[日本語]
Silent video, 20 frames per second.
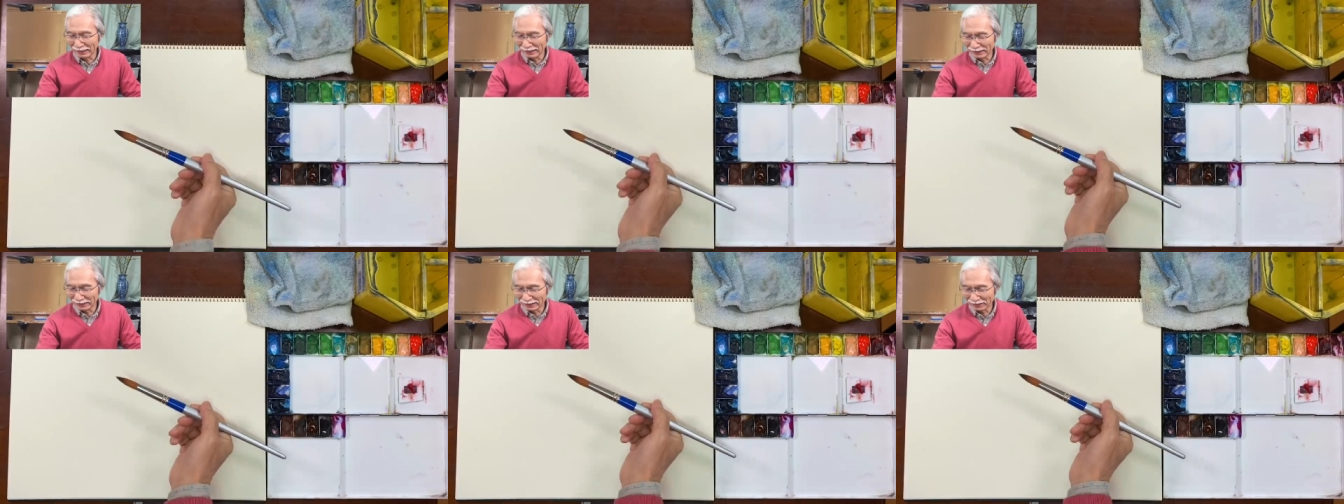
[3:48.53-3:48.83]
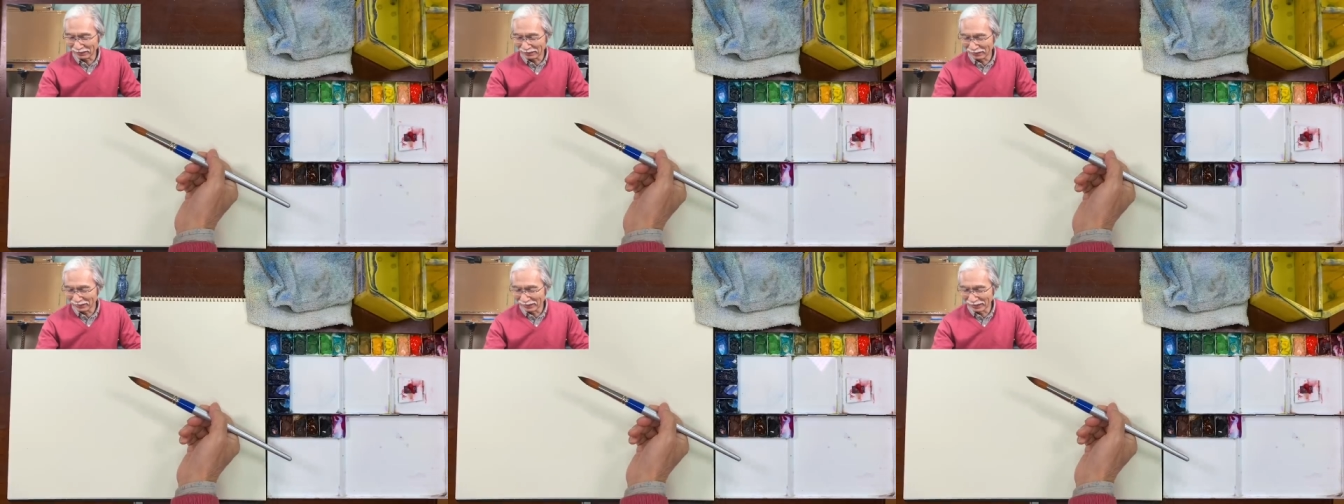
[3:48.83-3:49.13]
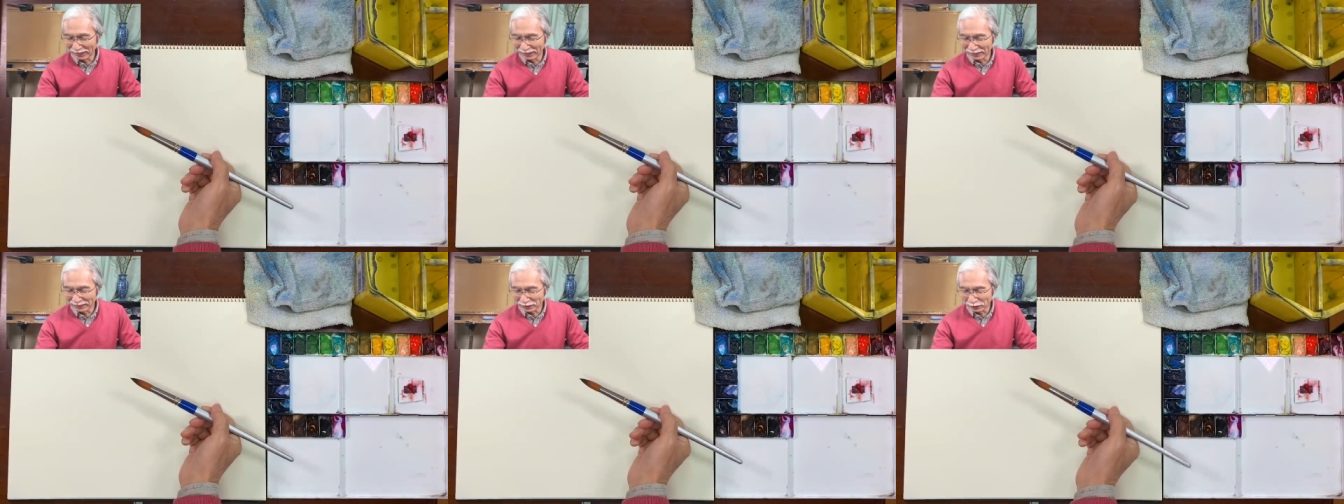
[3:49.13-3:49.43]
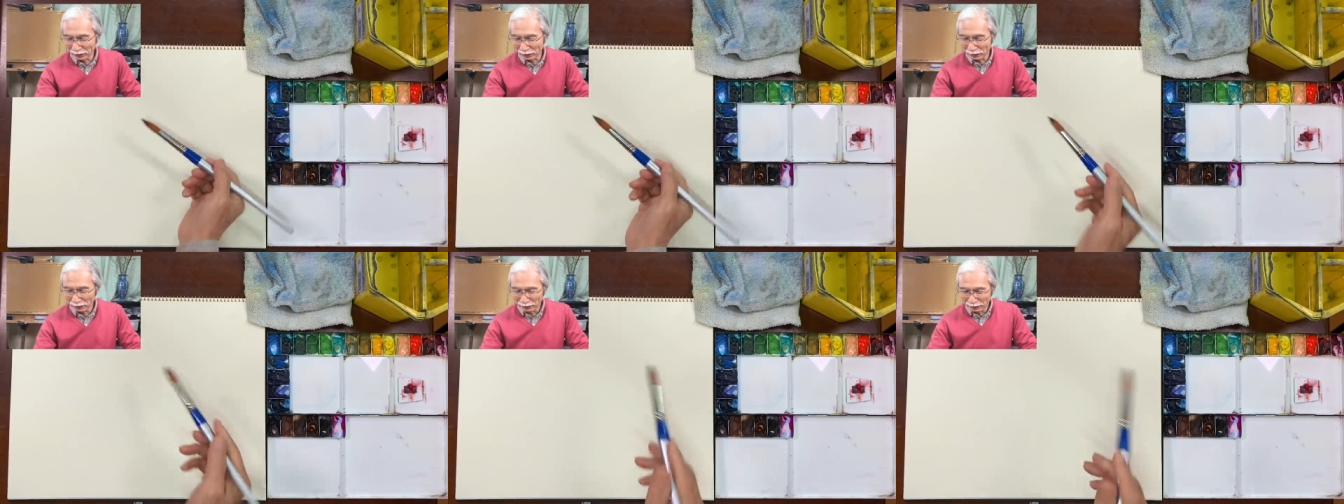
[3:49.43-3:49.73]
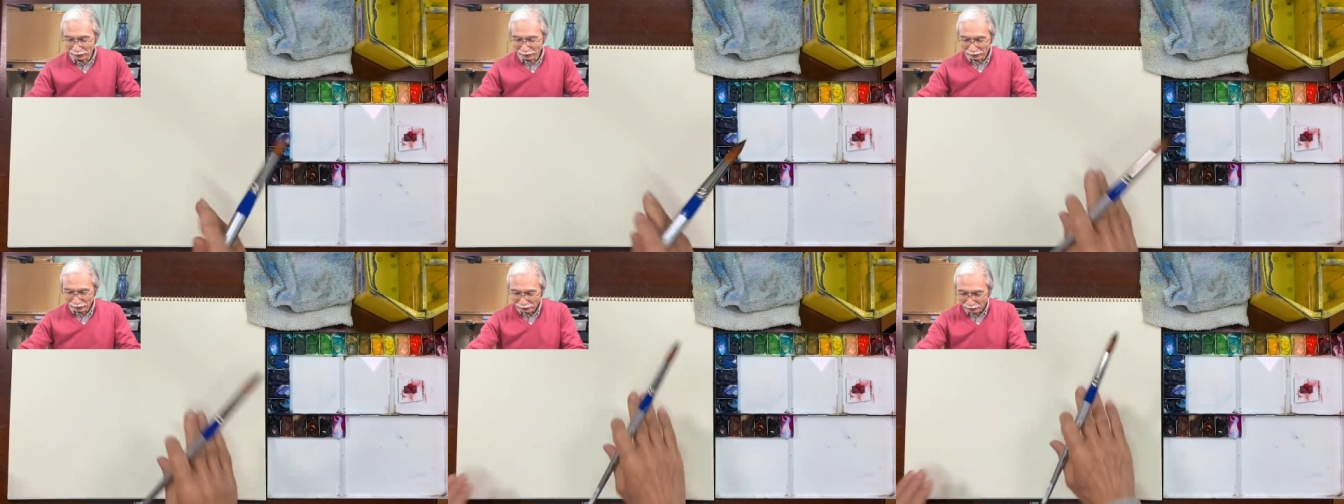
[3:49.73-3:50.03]
い。この筆ですよ。
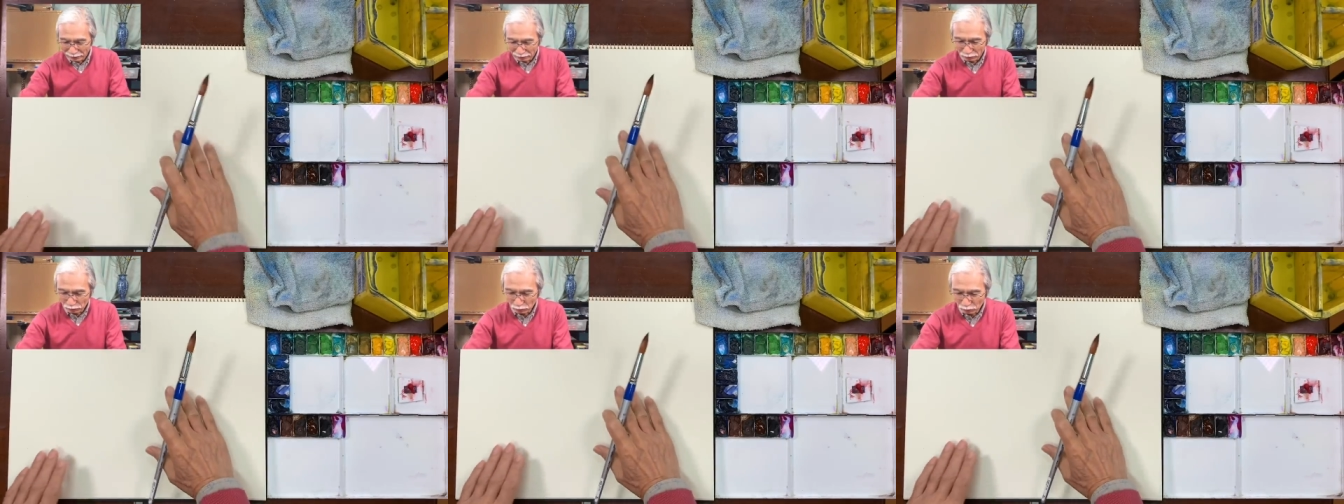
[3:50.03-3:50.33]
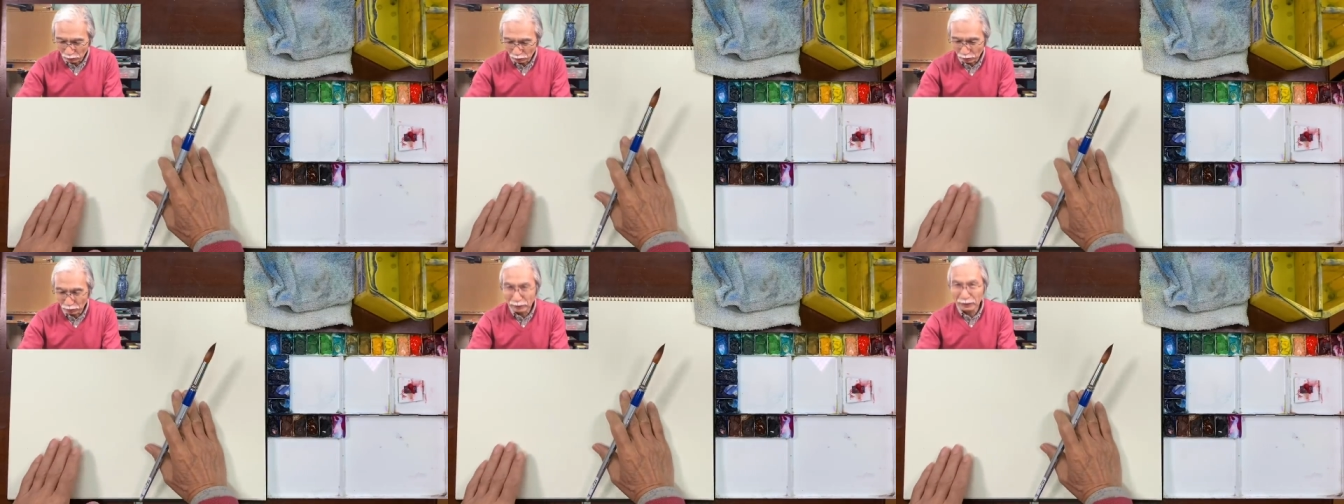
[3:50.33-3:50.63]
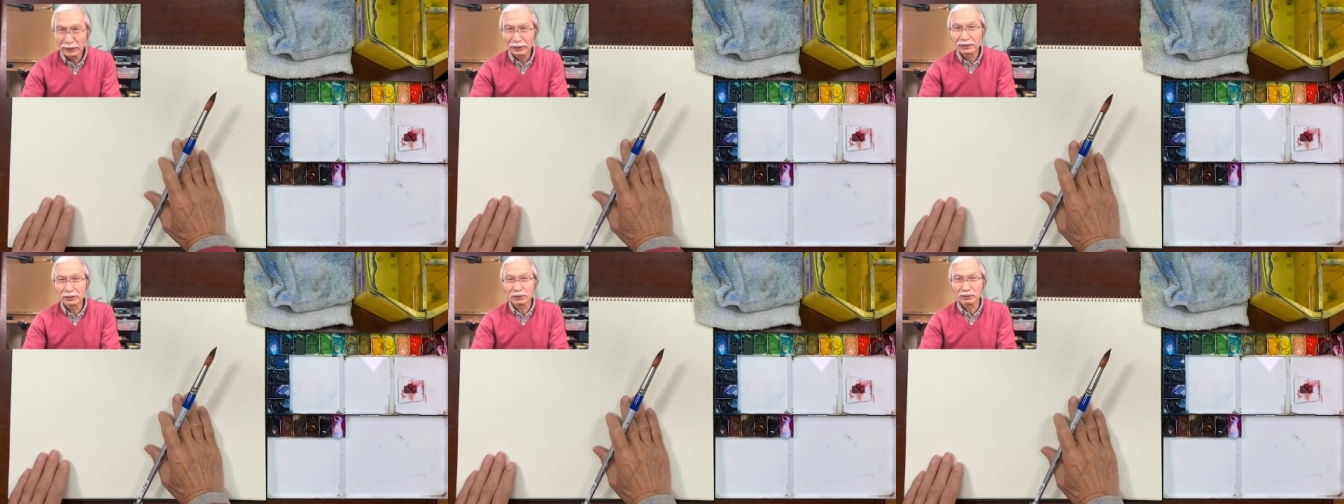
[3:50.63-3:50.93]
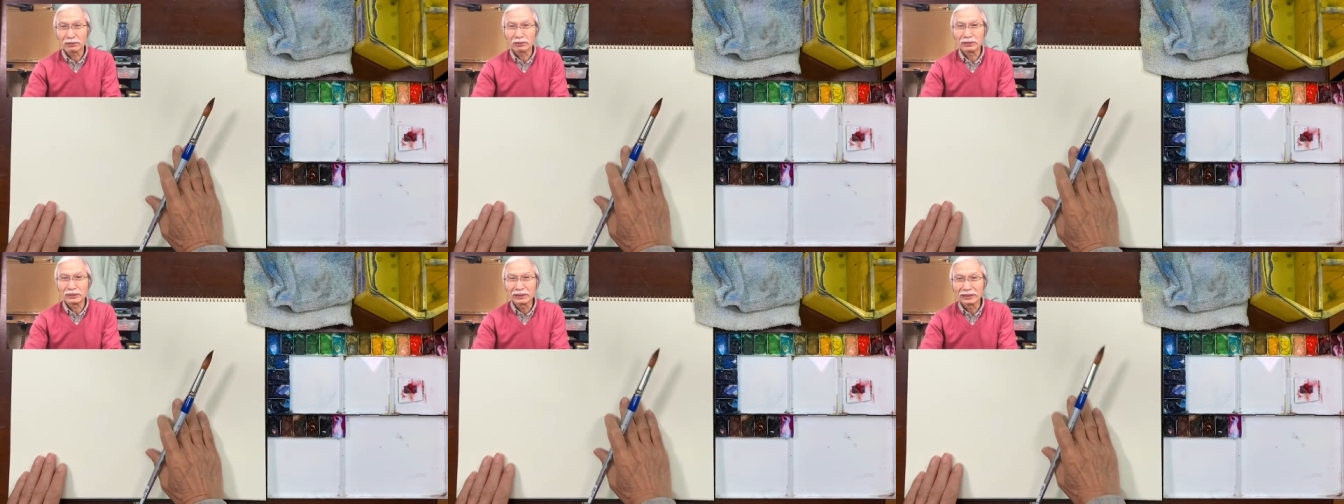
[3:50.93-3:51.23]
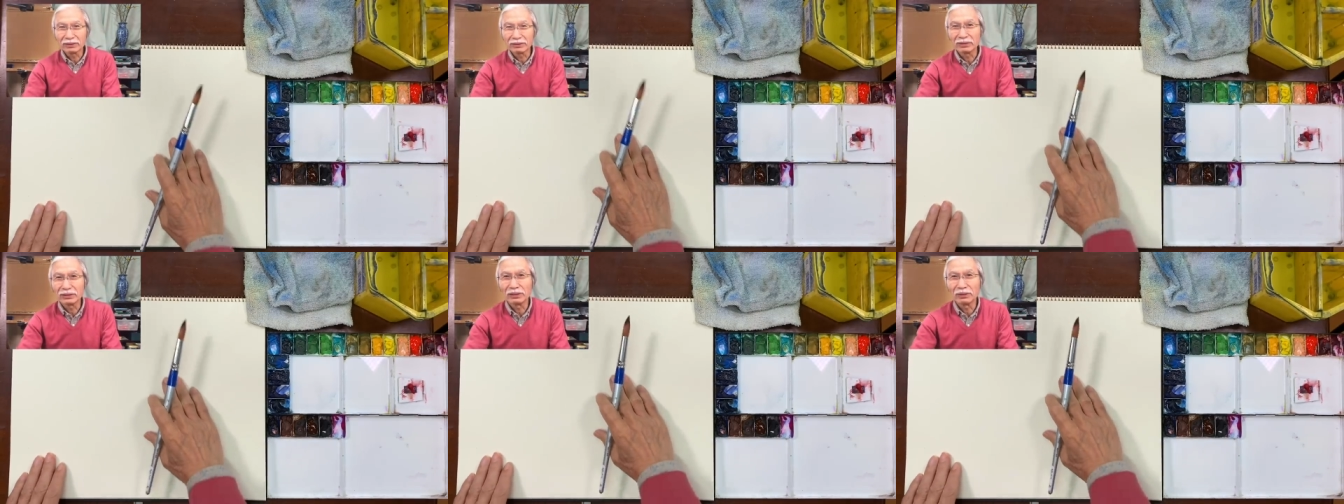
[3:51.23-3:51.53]
ここに、ちょっとこっち
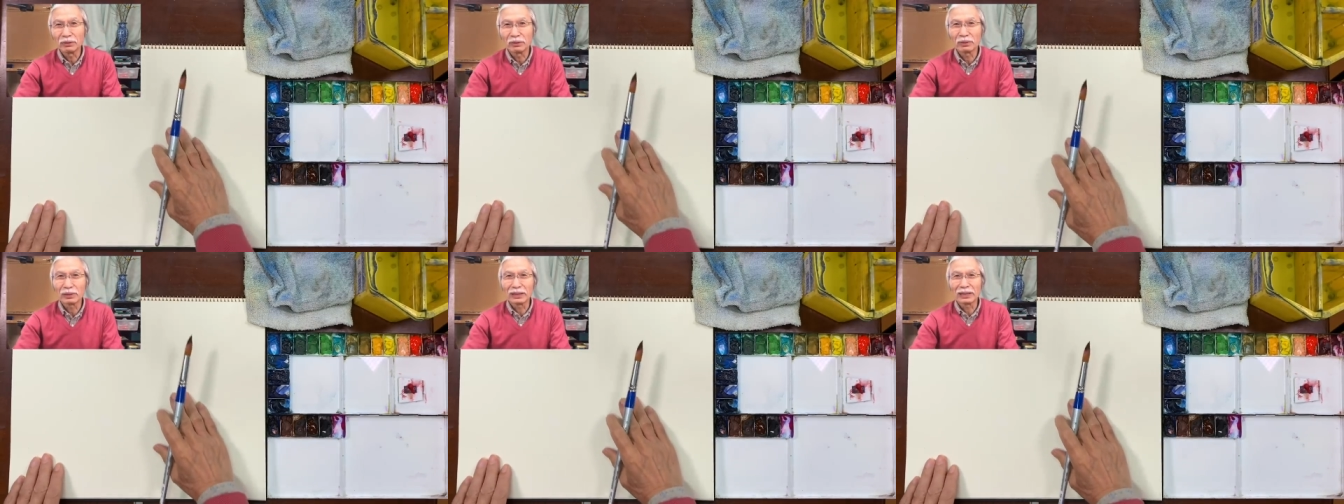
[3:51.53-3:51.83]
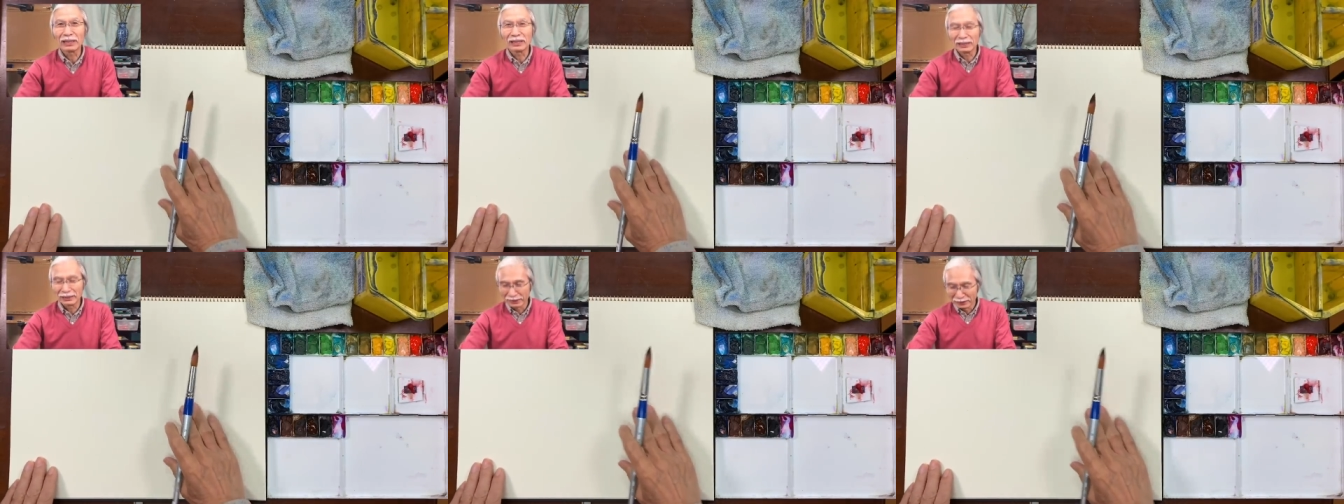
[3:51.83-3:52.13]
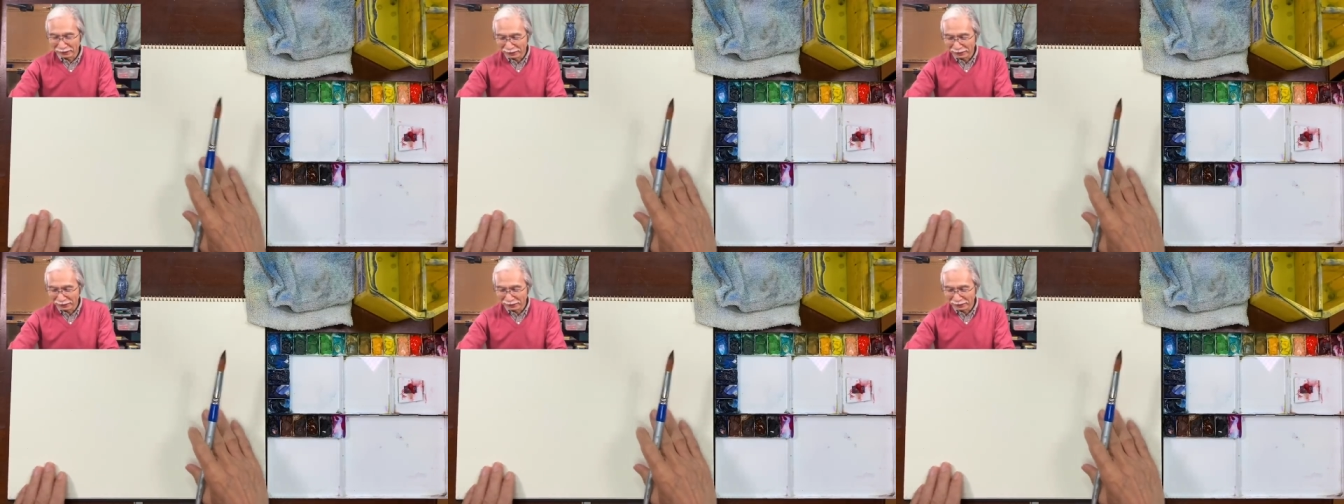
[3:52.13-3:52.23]
少し寄ろうかな。